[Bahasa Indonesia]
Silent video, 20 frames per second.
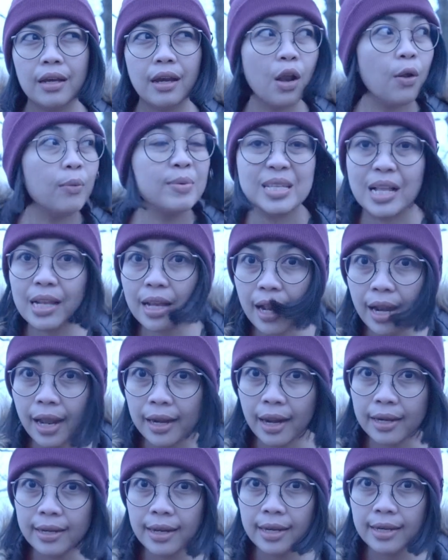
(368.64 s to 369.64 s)
kalau misalnya
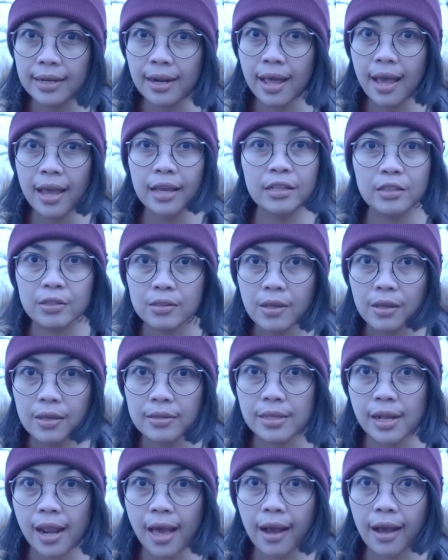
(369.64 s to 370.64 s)
kalian ada ide lain,
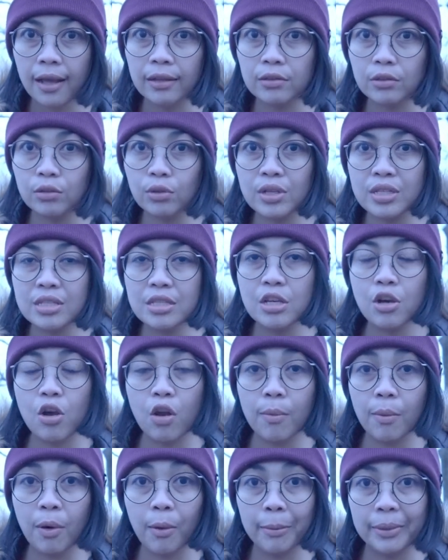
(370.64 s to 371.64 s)
silahkan tulis di
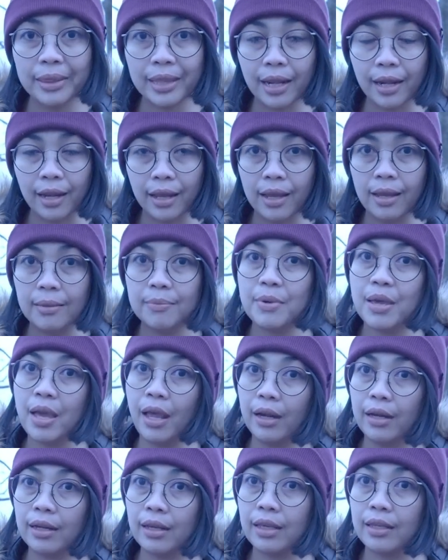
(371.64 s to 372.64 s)
kolom komentar ya,
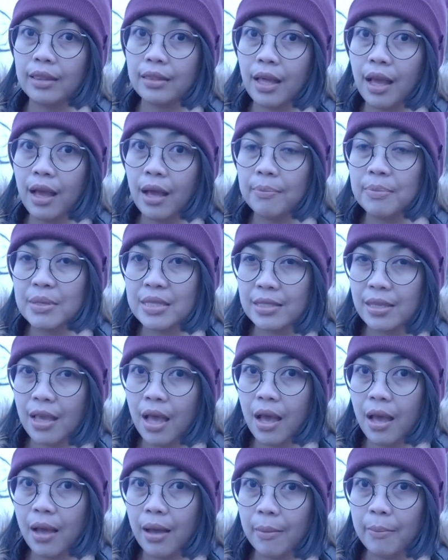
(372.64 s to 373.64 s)
biar kita
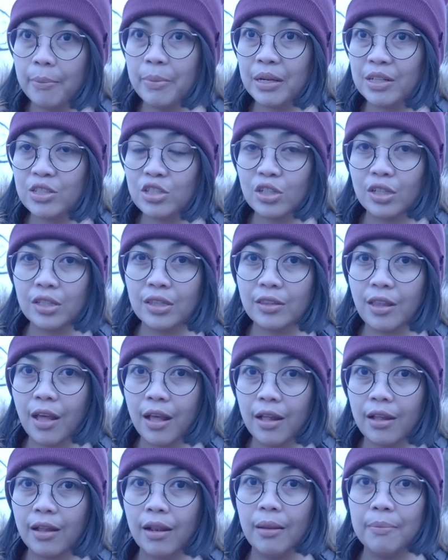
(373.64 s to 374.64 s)
bisa
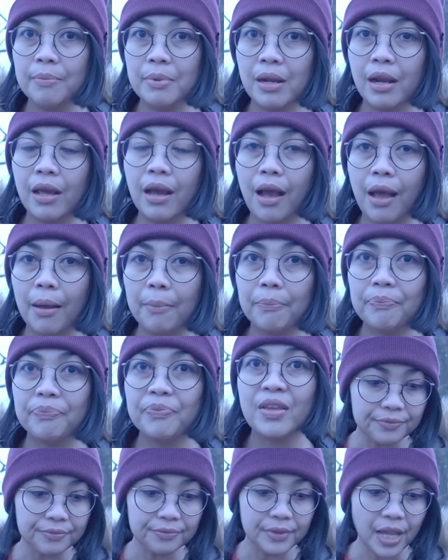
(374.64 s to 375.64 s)
bercerita lebih lengkap.
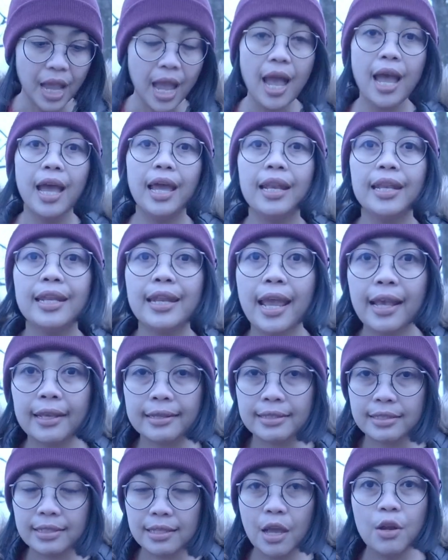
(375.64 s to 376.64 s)

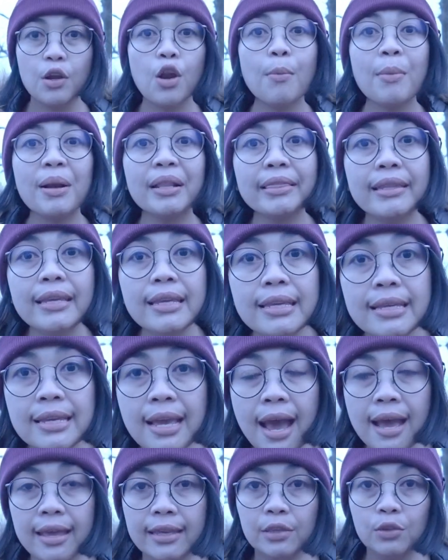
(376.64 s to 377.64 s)
Next, nomor
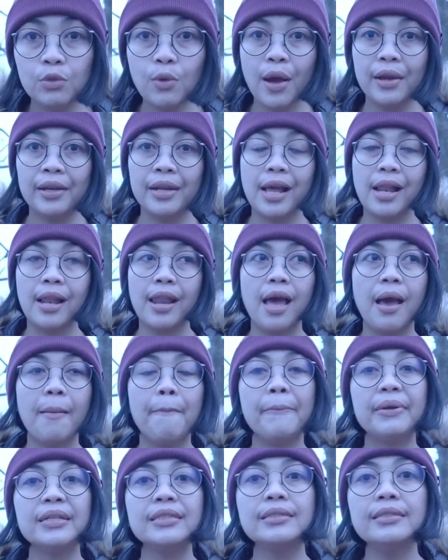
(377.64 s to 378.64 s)
tiga itu adalah
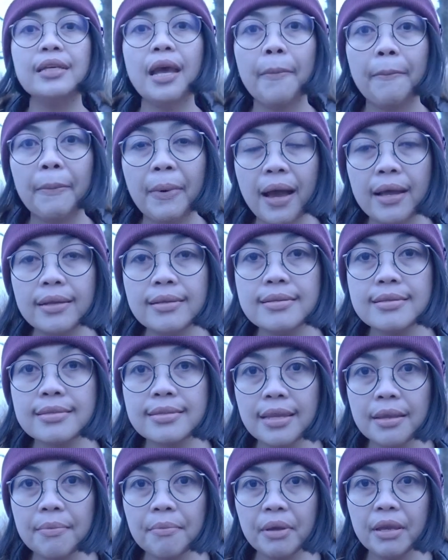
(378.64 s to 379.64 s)
persiapkan
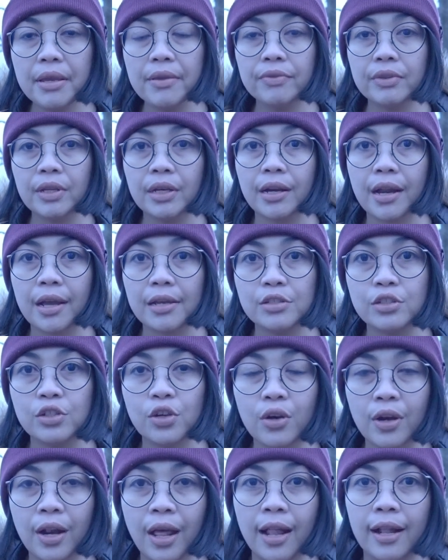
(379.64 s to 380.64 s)
SIM
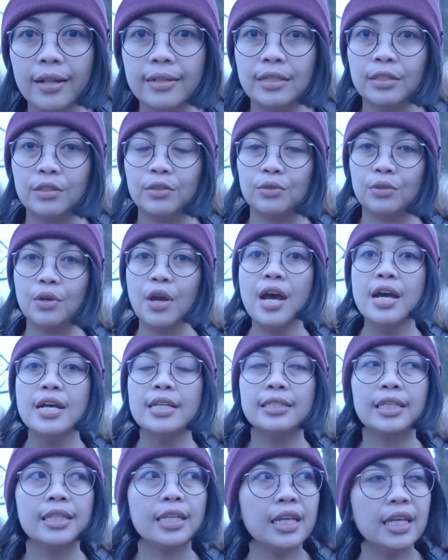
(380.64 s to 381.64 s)
internasional gitu.
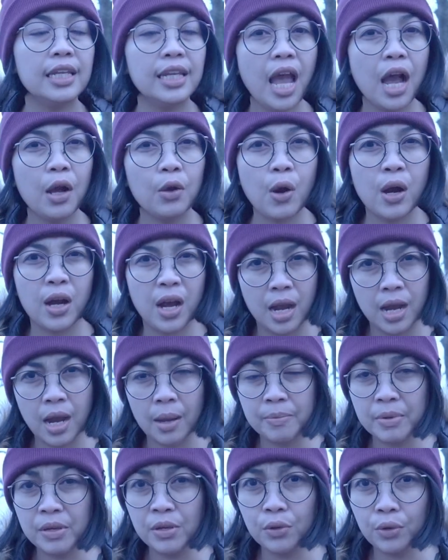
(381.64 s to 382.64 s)
Jadi ini aku
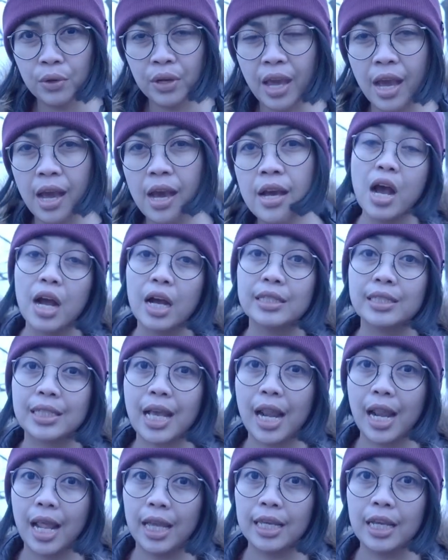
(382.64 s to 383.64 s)
agak-agak bingung ya
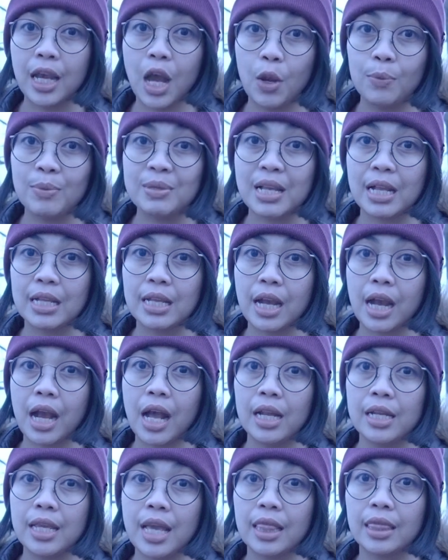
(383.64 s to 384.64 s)
sekali lagi kalau misalnya
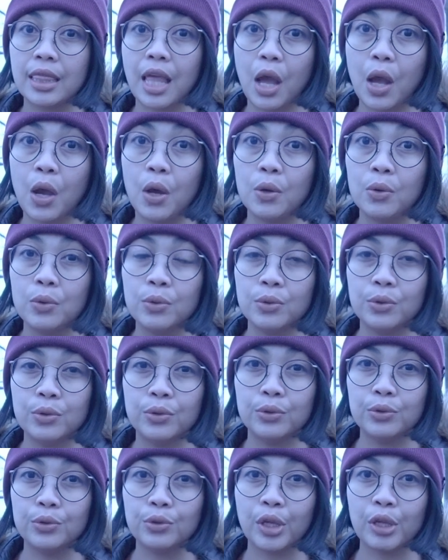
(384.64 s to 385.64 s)
kalian
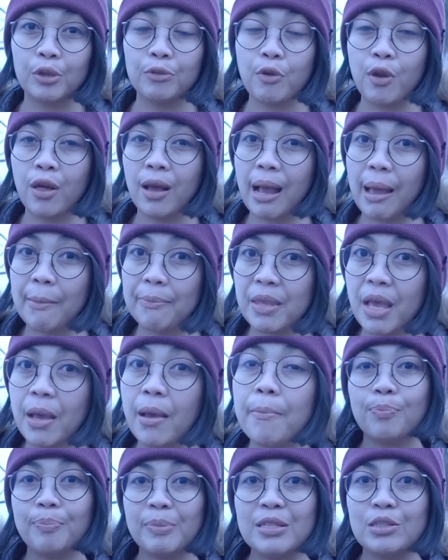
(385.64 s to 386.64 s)
tahu untuk info
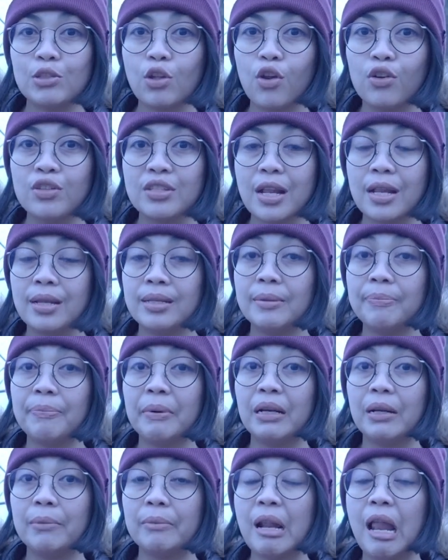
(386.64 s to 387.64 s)
lengkapnya please tolong jangan
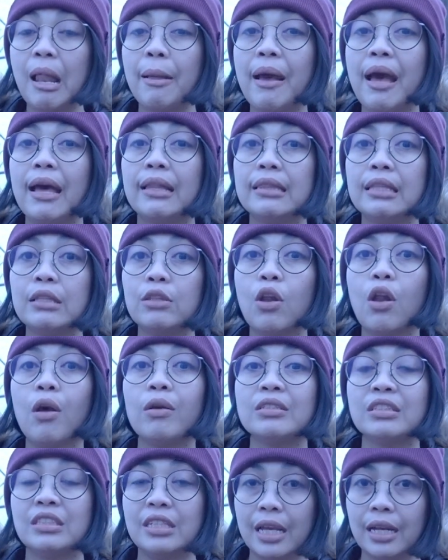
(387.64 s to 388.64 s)
dipendam dalam hati
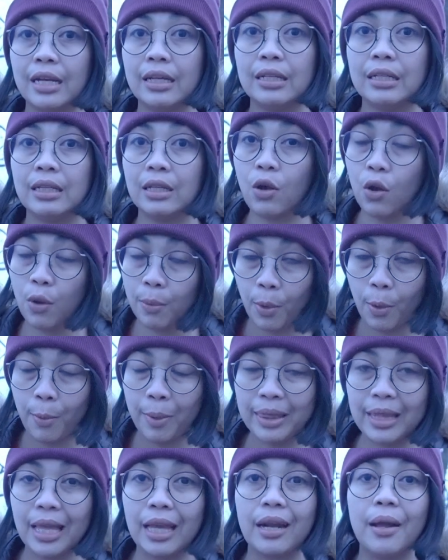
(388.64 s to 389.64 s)
tolong share di kolom
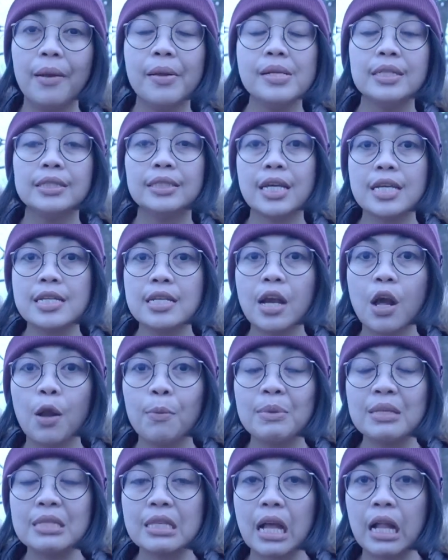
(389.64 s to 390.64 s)
komentar jadi kalau
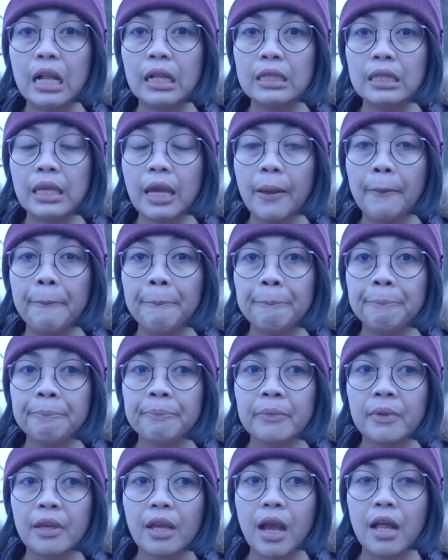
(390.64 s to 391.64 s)
misalnya
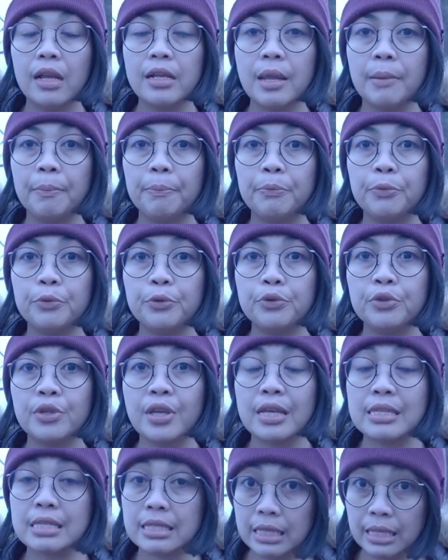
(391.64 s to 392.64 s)
kalian
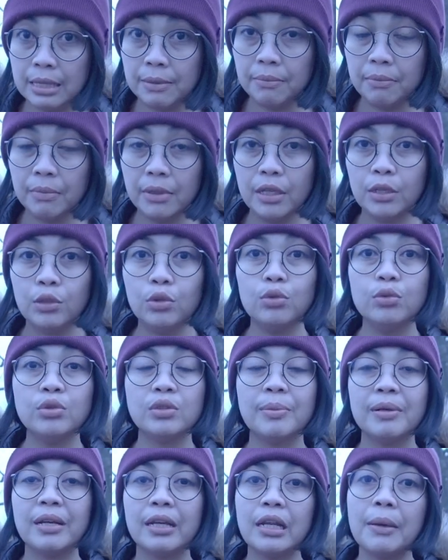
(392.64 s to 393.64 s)
punya SIM itu
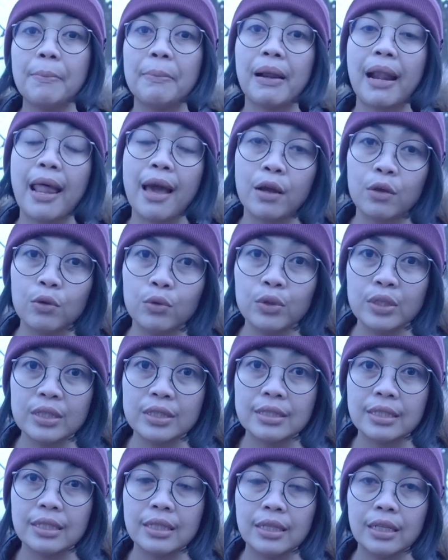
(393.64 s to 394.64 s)
sebenarnya berlaku di
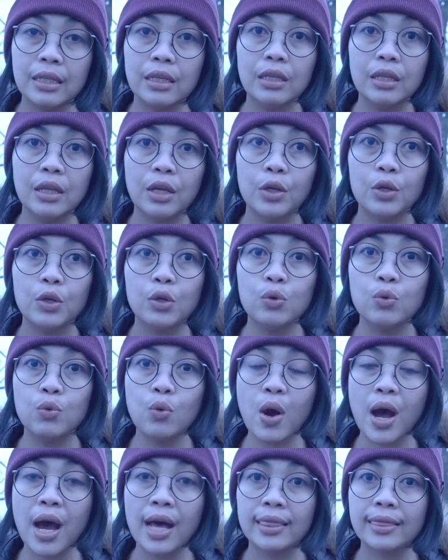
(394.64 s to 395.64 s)
sini
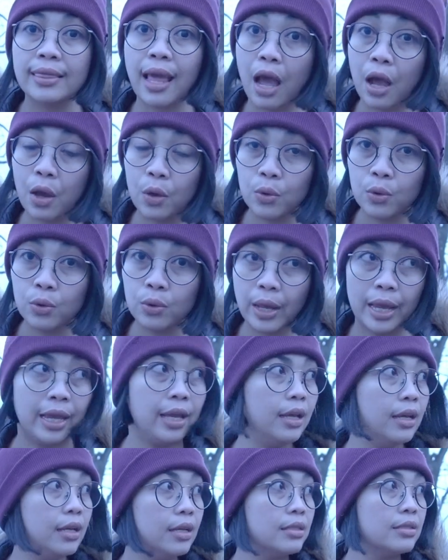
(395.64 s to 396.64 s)
dua tahun eh
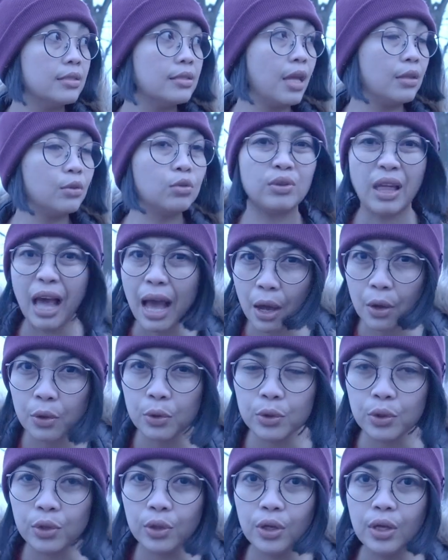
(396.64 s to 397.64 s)
satu
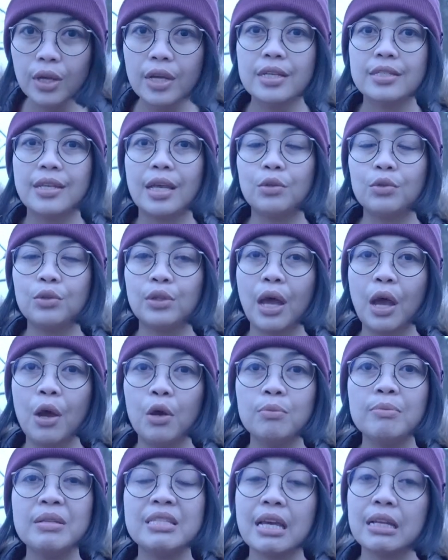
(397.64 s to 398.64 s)
tahun satu
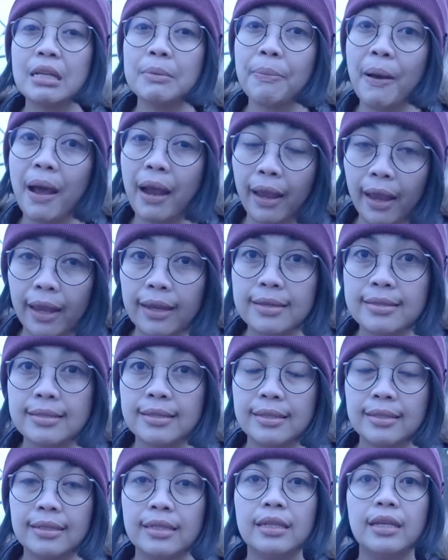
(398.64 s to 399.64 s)
tahun bisa dipakai di
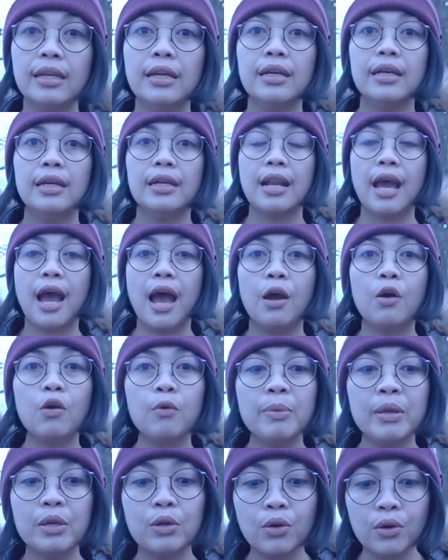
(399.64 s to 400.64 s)
sini nah aku
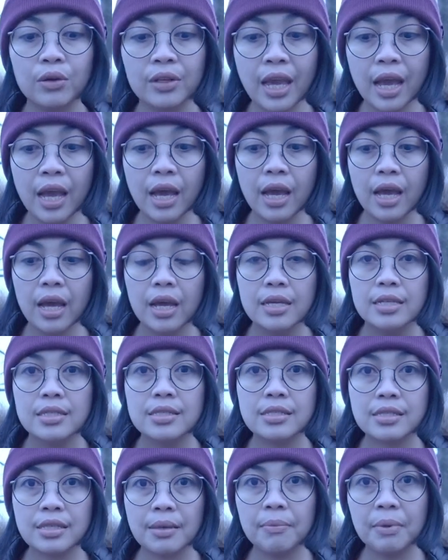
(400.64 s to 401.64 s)
bingungnya
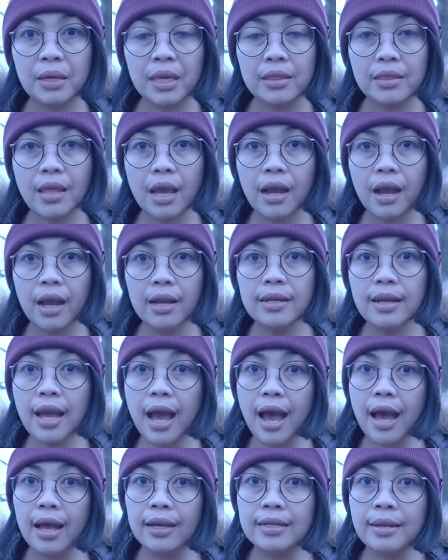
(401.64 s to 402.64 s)
SIM kita kan
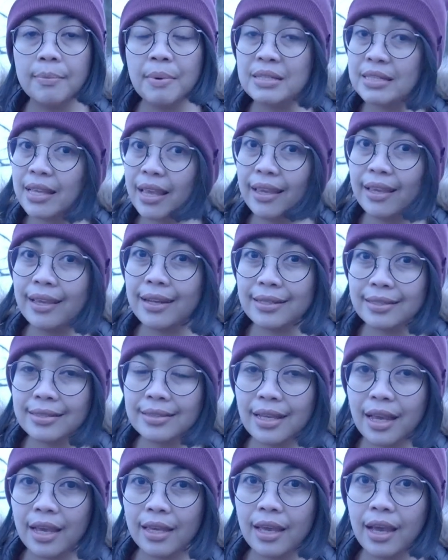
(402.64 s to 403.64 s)
nggak ada bahasa
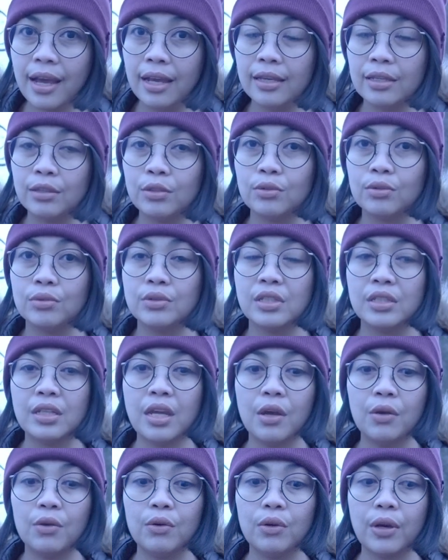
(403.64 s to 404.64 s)
Inggrisnya ya gitu
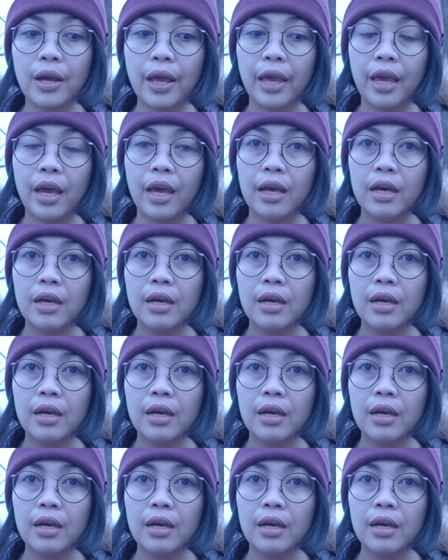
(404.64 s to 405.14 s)
jadi aku kayak